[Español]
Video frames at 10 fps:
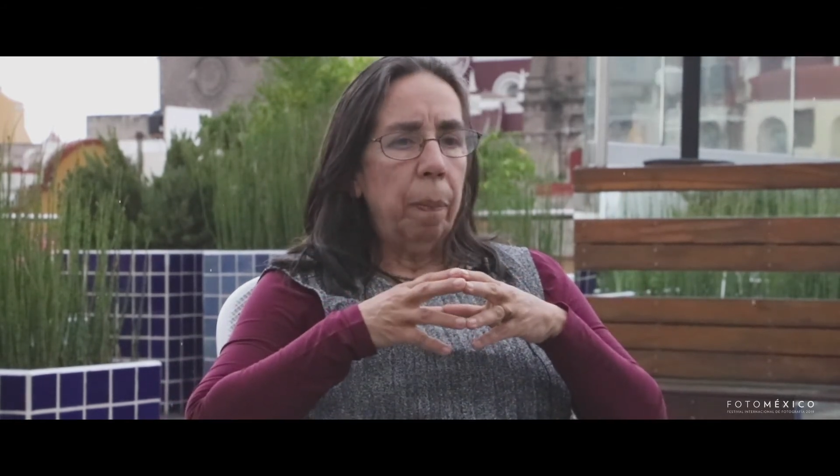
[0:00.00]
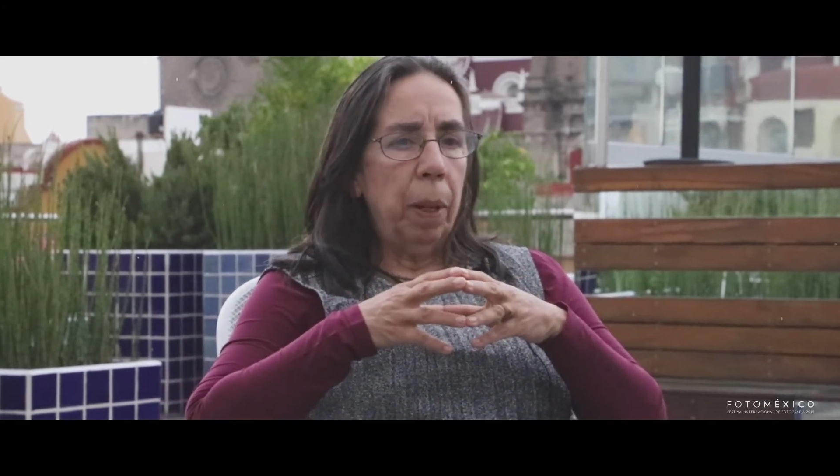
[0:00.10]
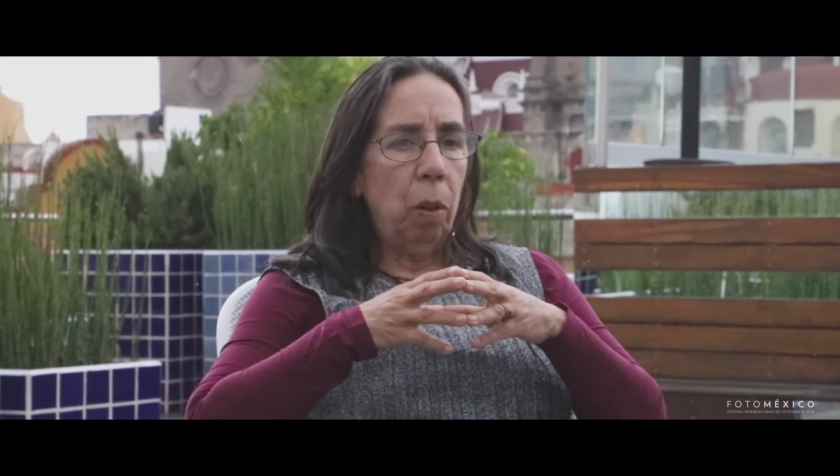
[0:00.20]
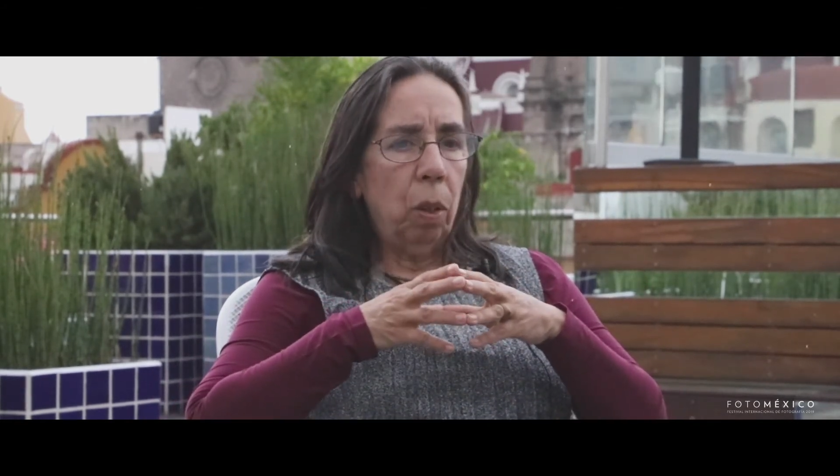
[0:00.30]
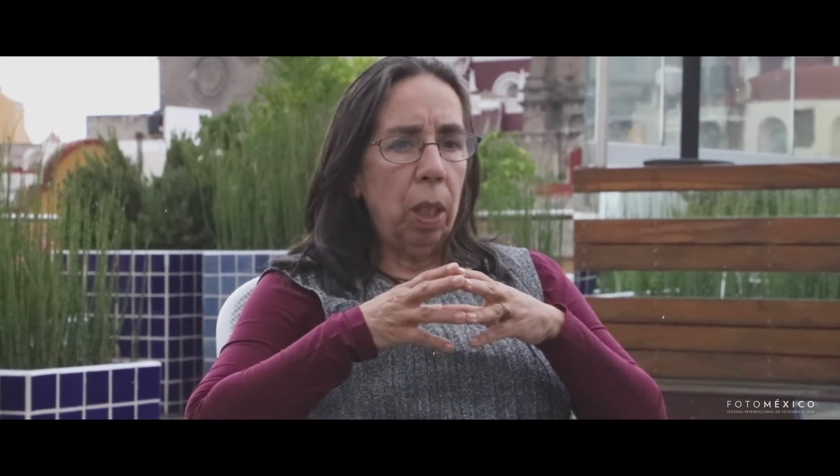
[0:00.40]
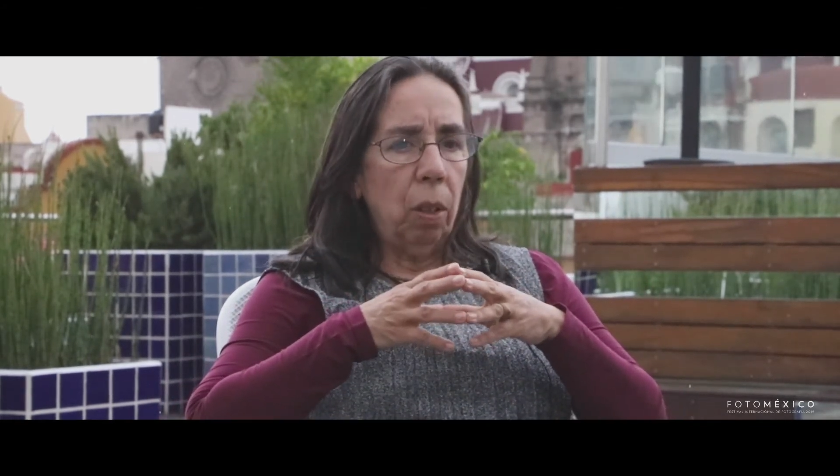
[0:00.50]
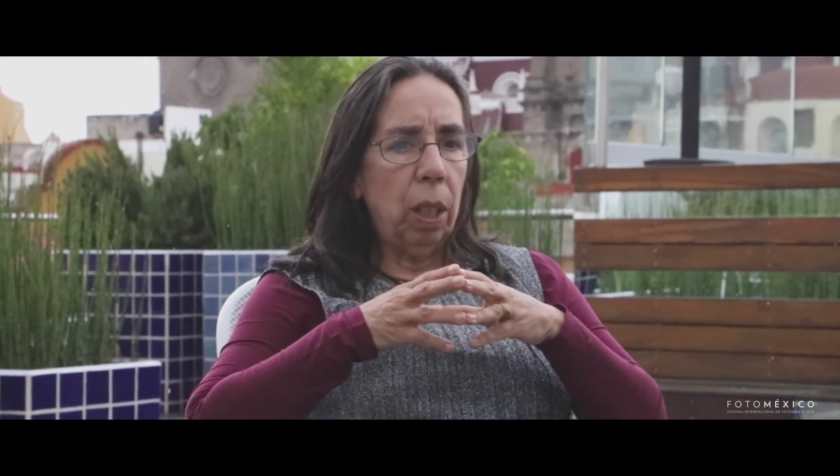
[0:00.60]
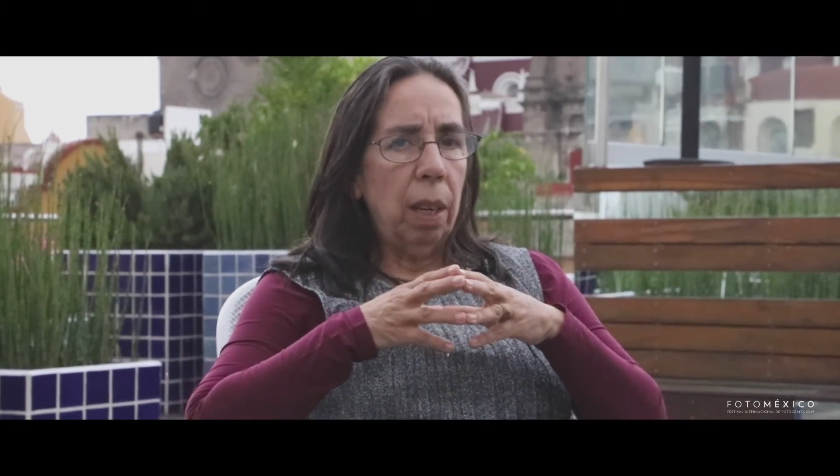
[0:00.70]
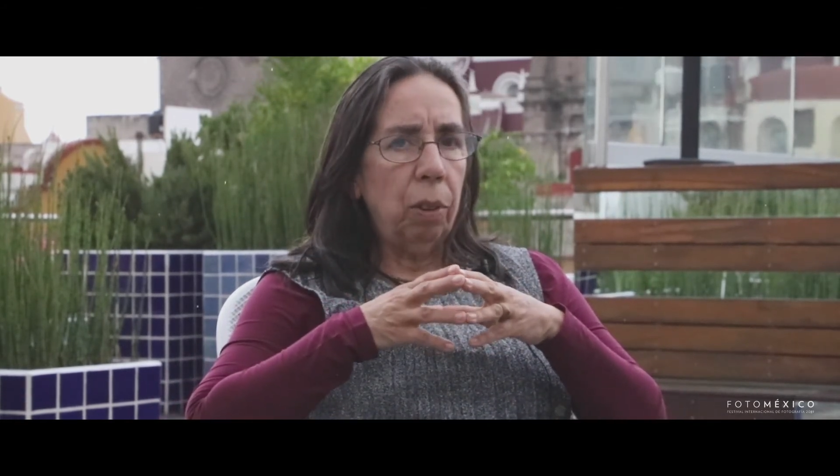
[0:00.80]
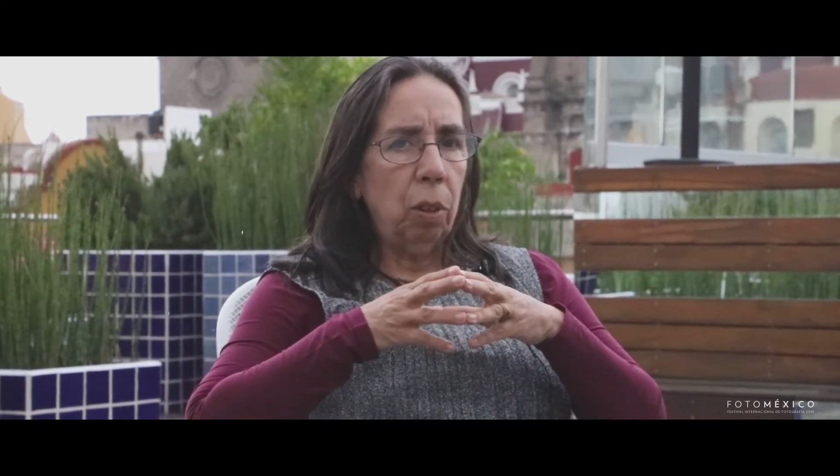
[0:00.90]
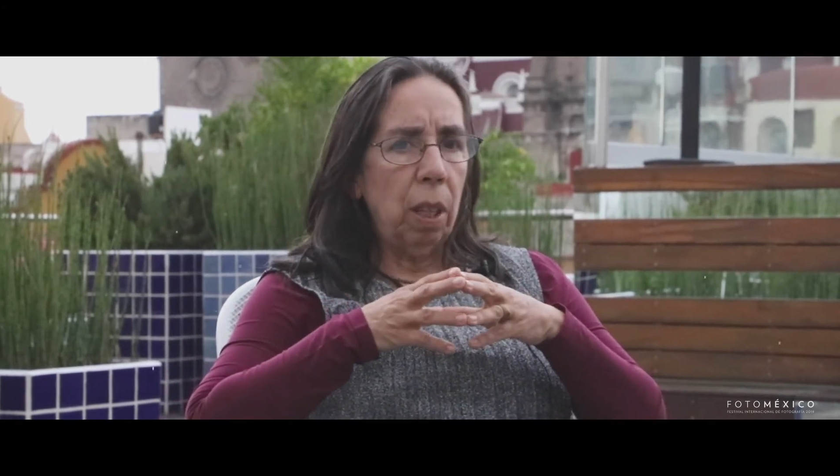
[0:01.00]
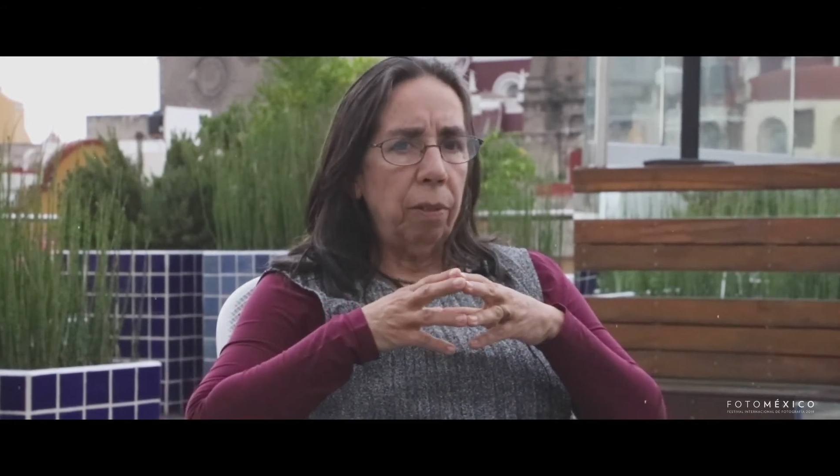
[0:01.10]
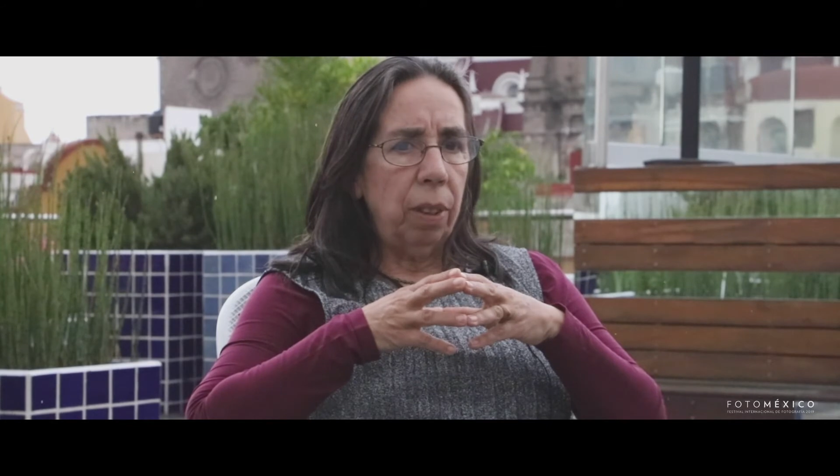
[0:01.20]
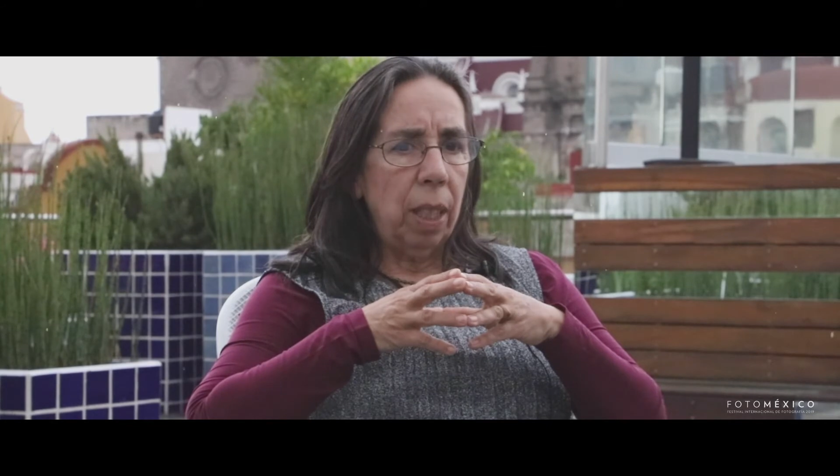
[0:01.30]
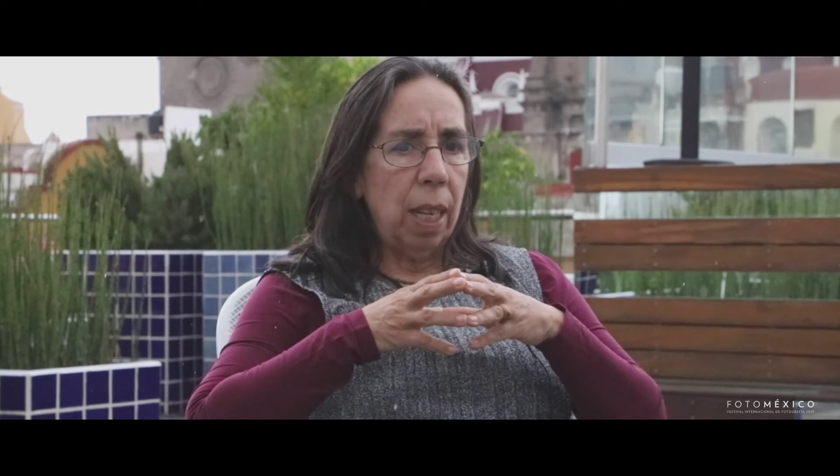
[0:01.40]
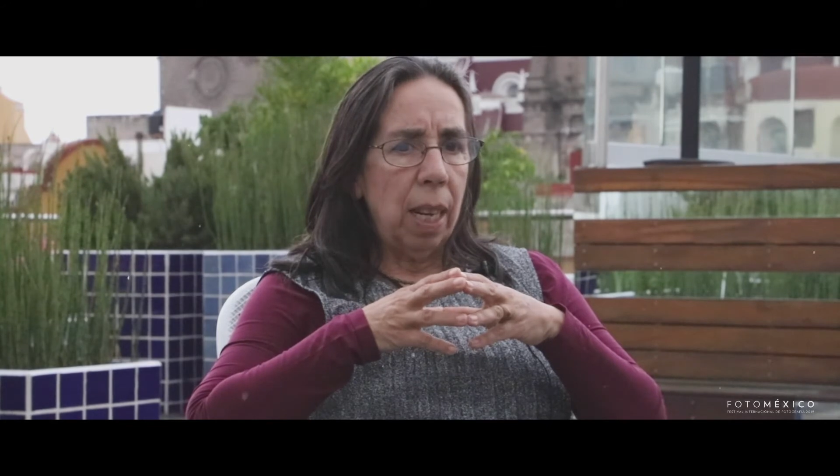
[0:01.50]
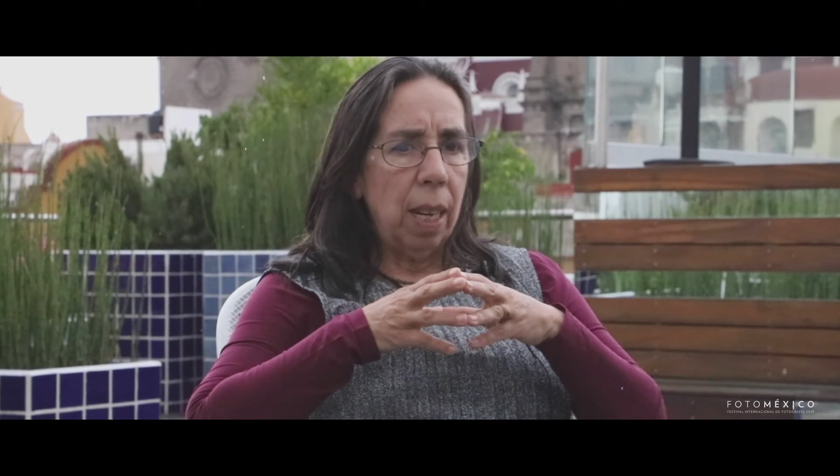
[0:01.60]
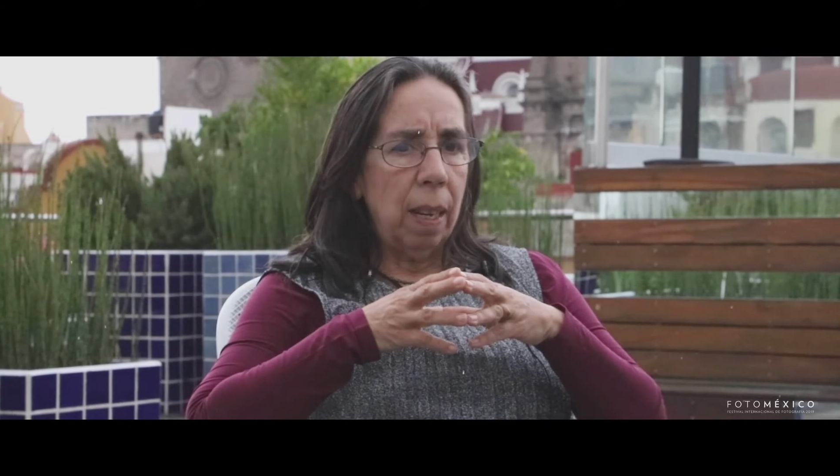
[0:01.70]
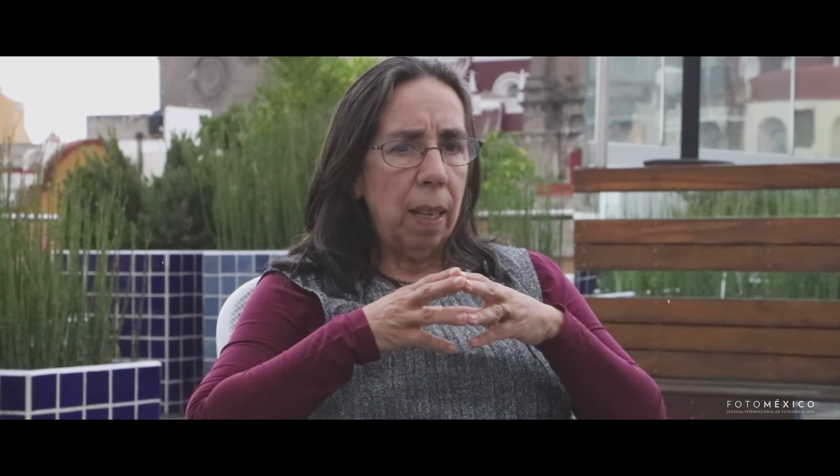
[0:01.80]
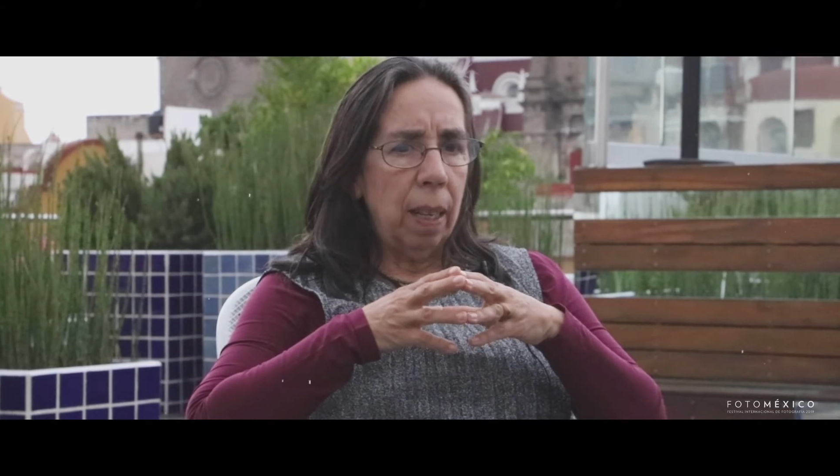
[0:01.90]
Pero creo que la
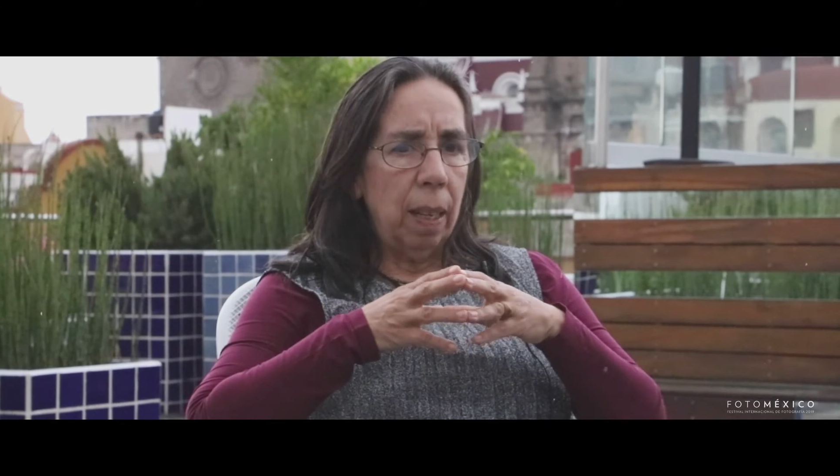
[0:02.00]
fotografía